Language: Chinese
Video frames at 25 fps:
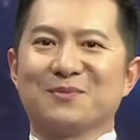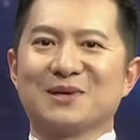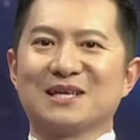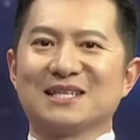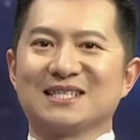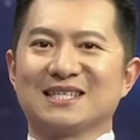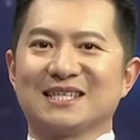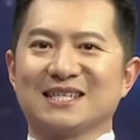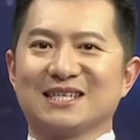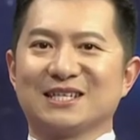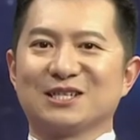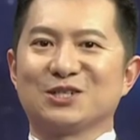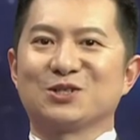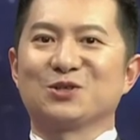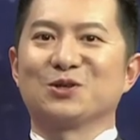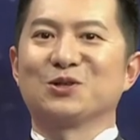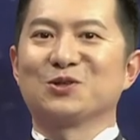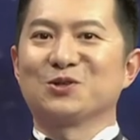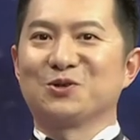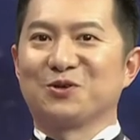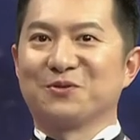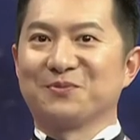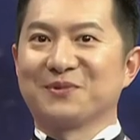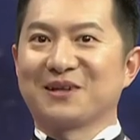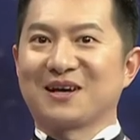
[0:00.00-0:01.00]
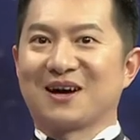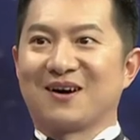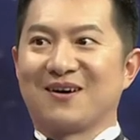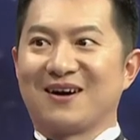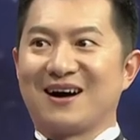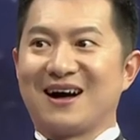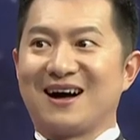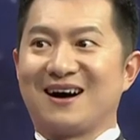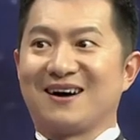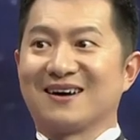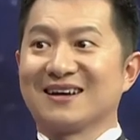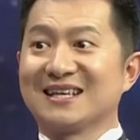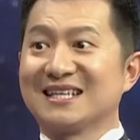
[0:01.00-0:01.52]
我们一起说出我们的口
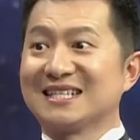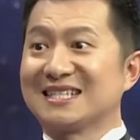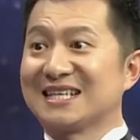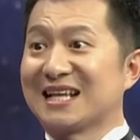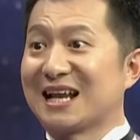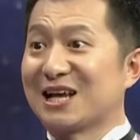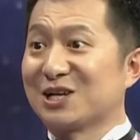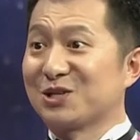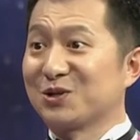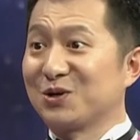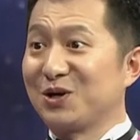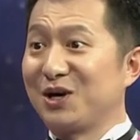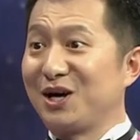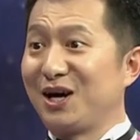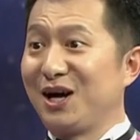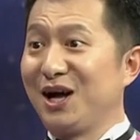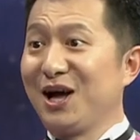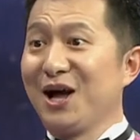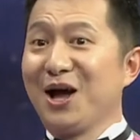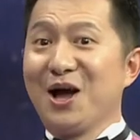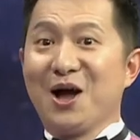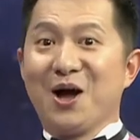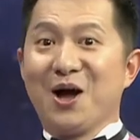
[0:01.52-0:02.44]
号，一起来说。